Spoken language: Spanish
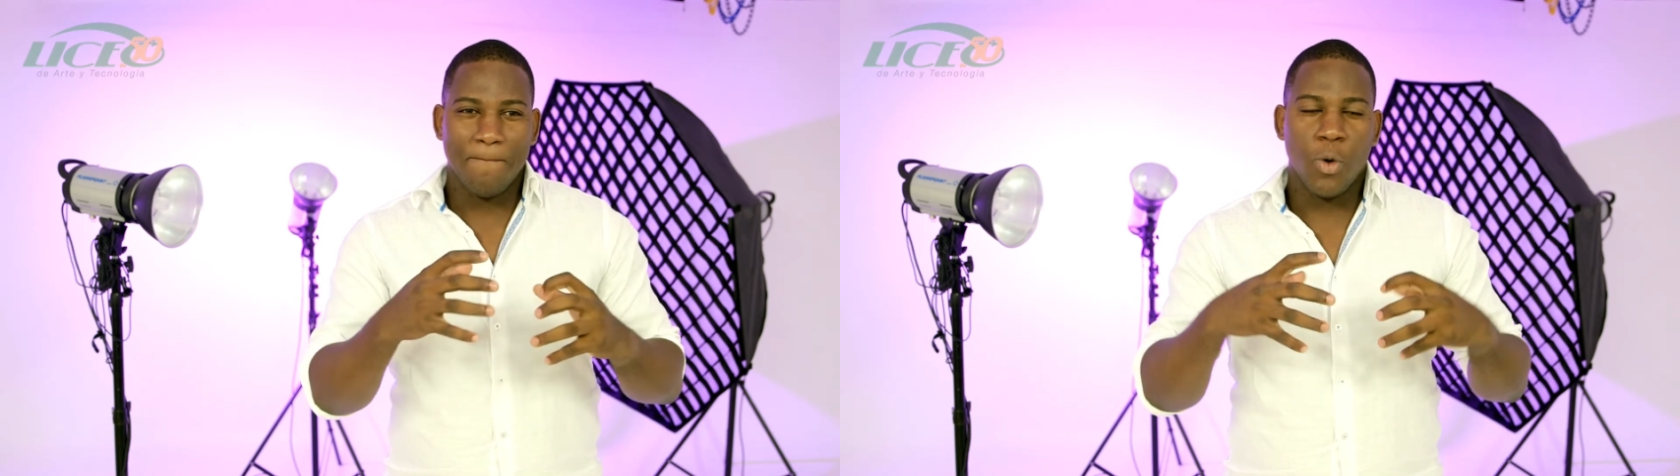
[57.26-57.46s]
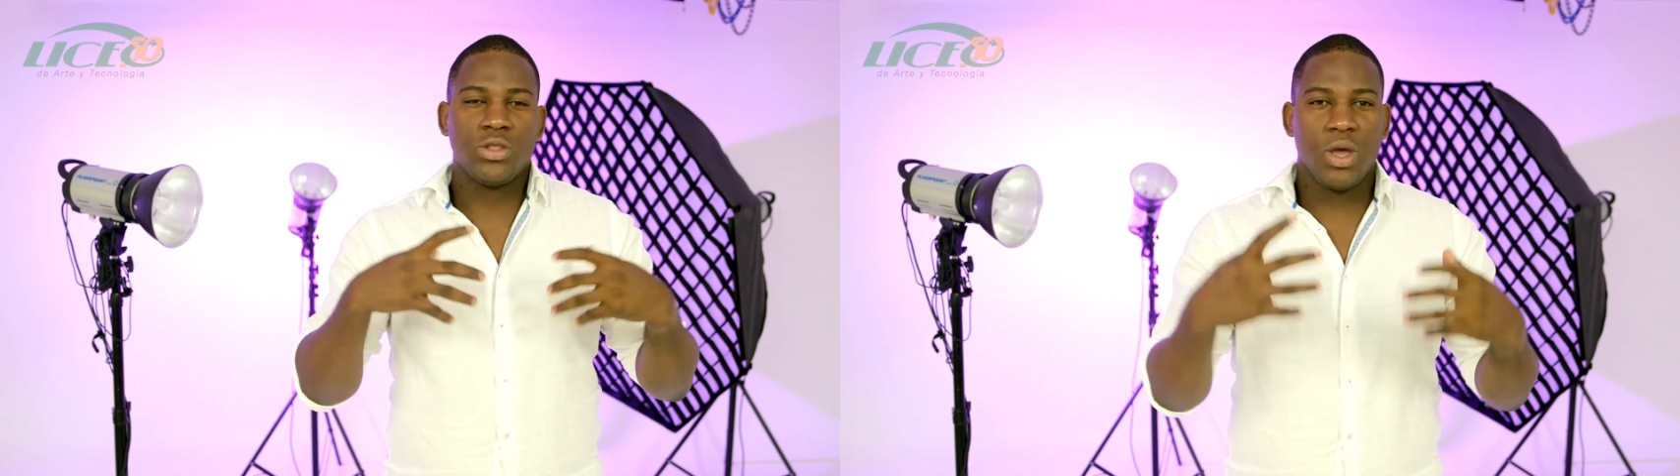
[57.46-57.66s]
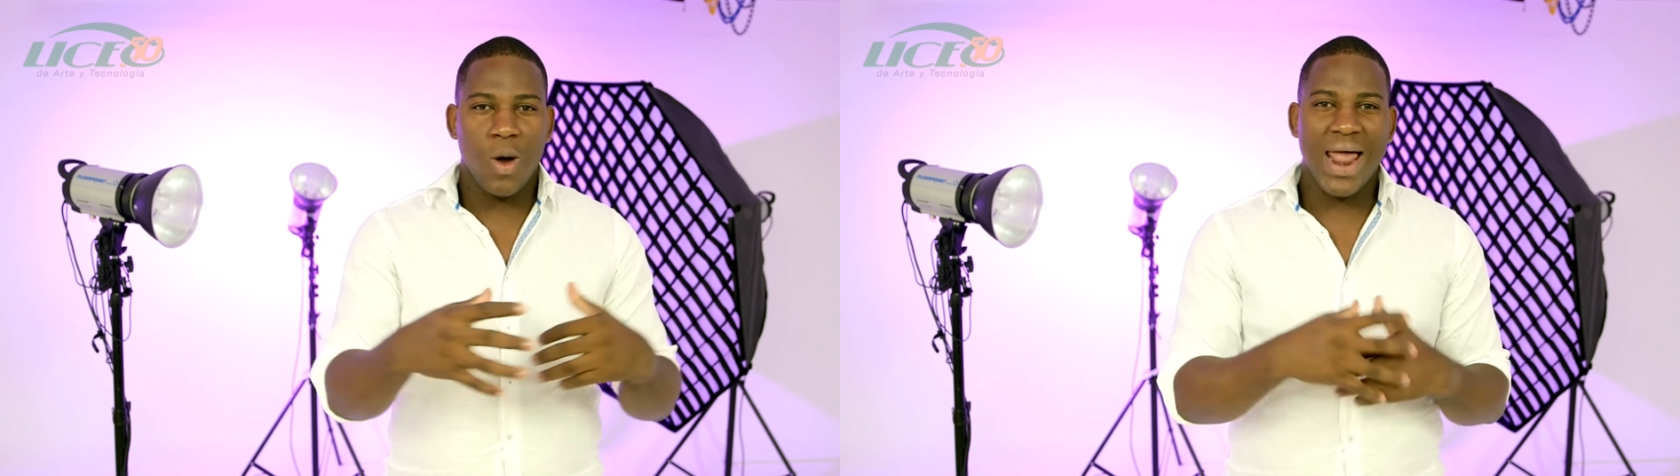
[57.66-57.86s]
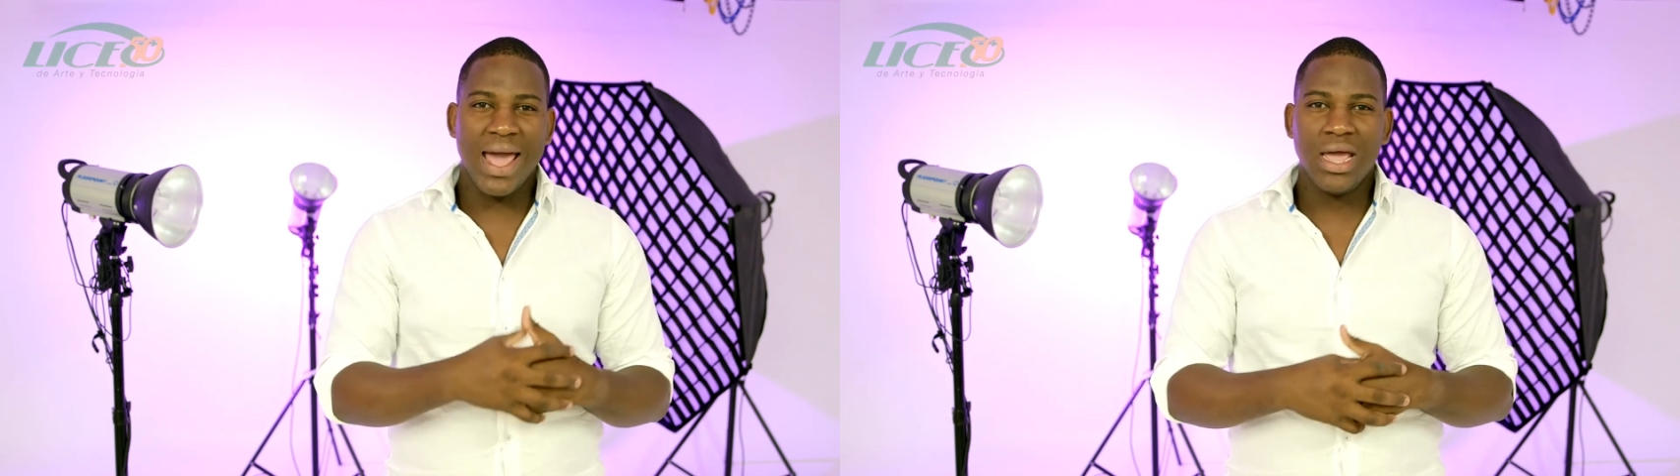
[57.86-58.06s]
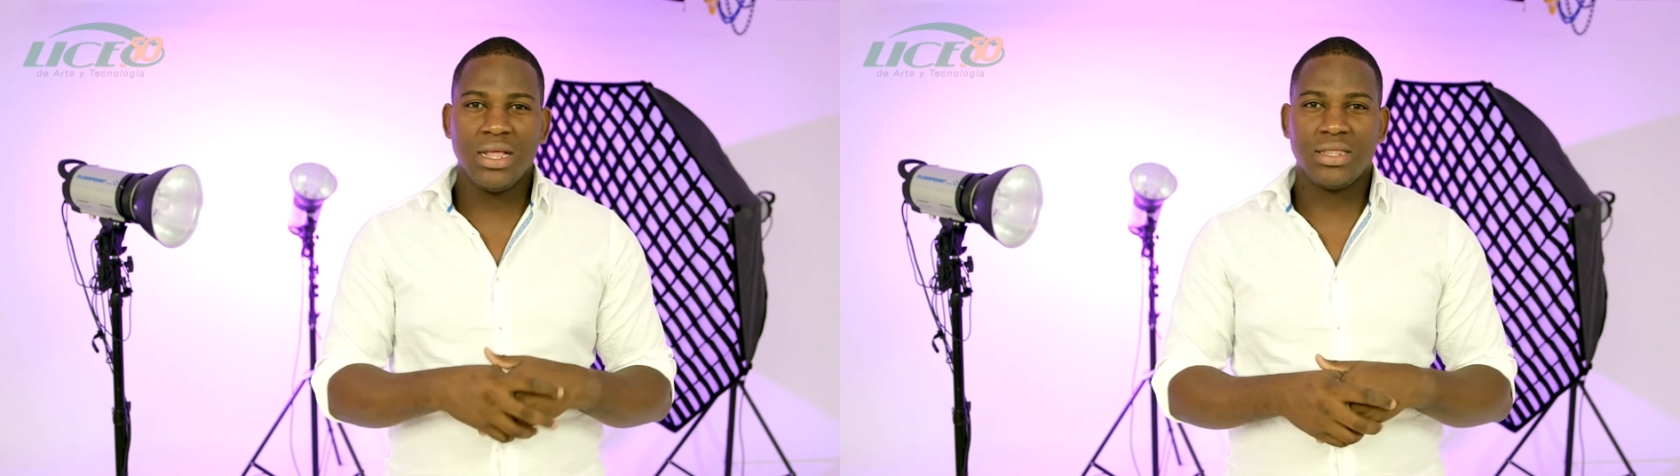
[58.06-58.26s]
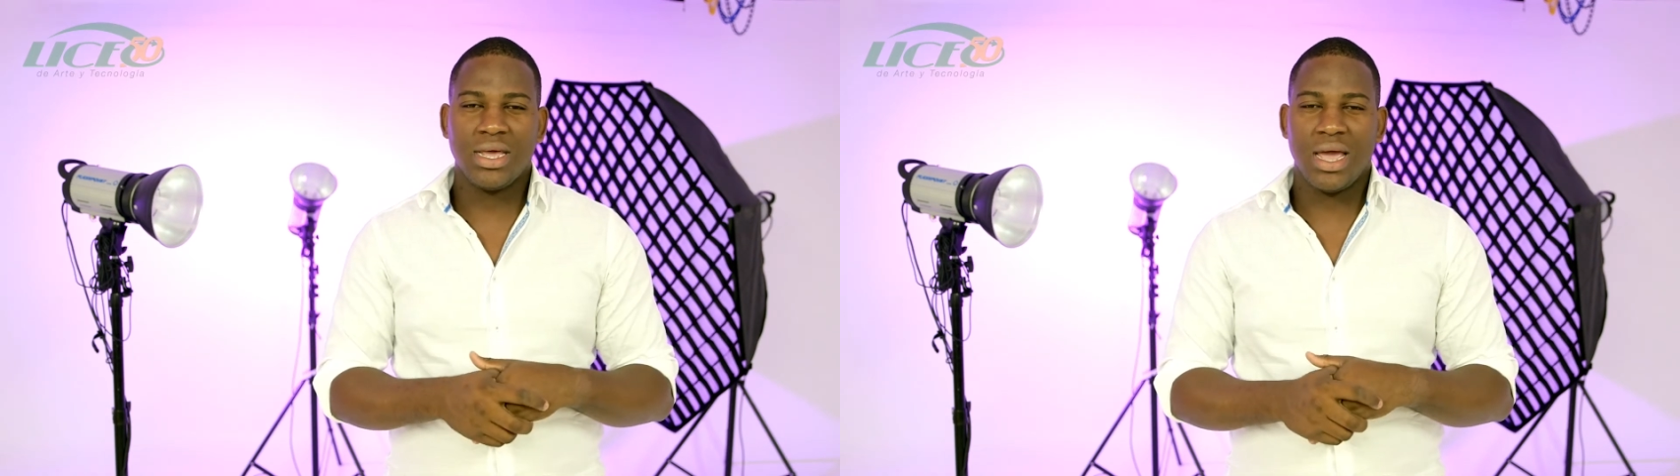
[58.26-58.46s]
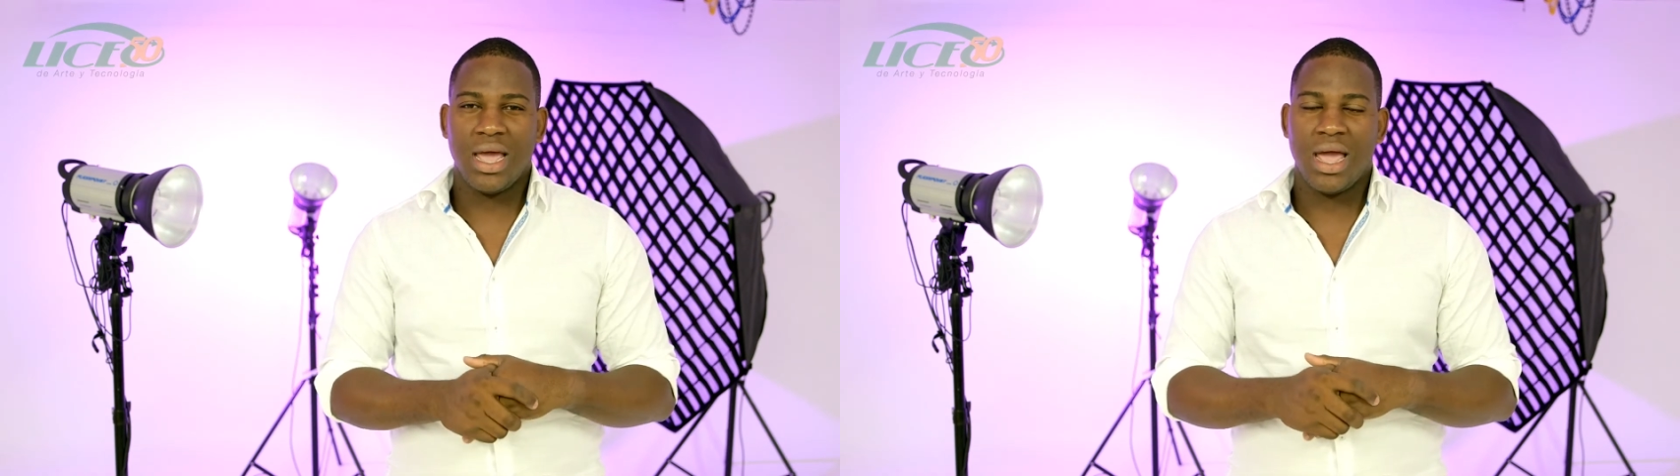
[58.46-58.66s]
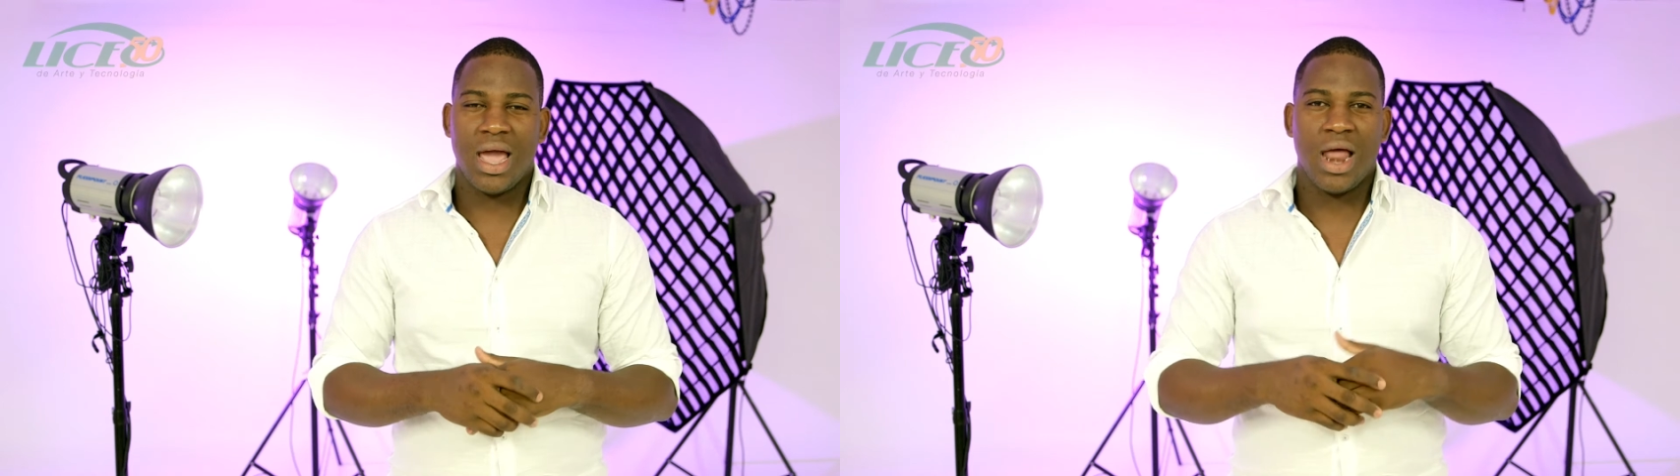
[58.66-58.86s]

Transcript: motivó a la gente,